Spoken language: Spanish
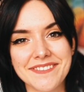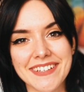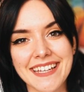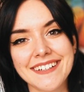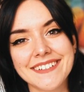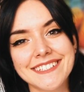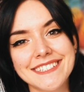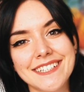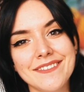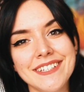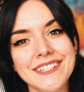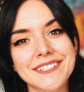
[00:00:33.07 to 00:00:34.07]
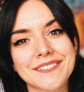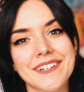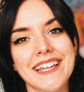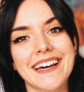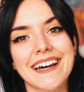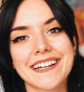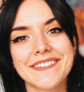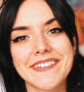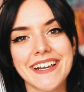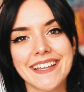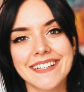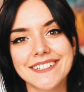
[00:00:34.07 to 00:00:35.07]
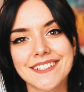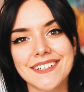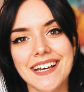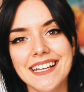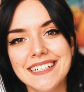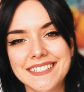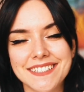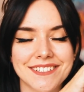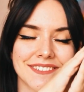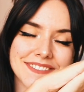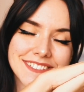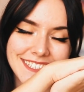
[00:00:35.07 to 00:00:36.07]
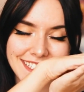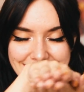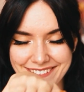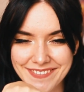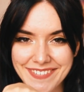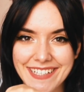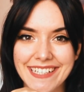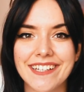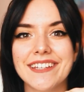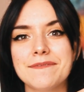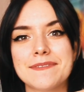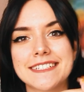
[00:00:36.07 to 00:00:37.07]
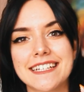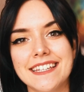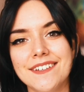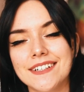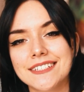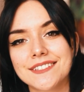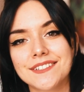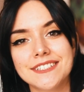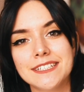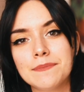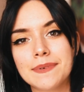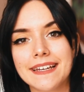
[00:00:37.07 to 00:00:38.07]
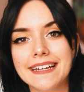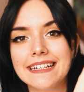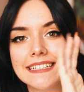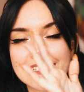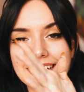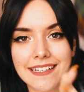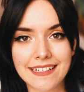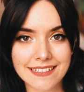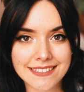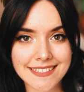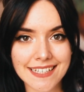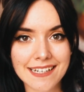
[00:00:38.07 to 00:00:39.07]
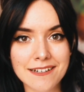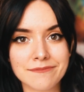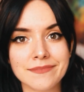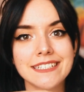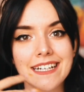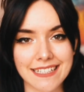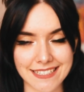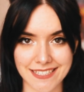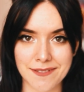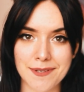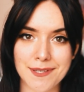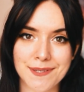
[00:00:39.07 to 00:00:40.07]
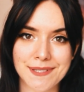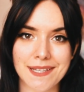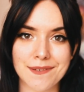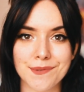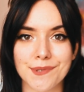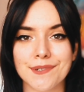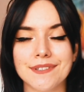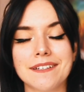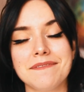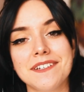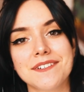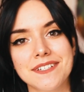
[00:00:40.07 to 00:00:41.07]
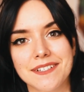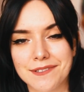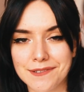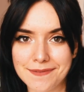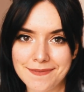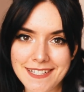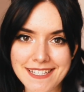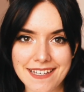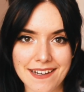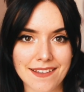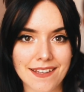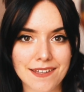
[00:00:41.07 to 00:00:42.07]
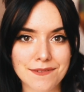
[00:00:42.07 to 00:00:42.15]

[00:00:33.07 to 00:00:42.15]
de empezar con este vídeo os voy a dejar mis redes sociales como siempre, donde más activa estoy siempre es en Instagram, ya que este vídeo es de dibujo, también os dejo mi Instagram de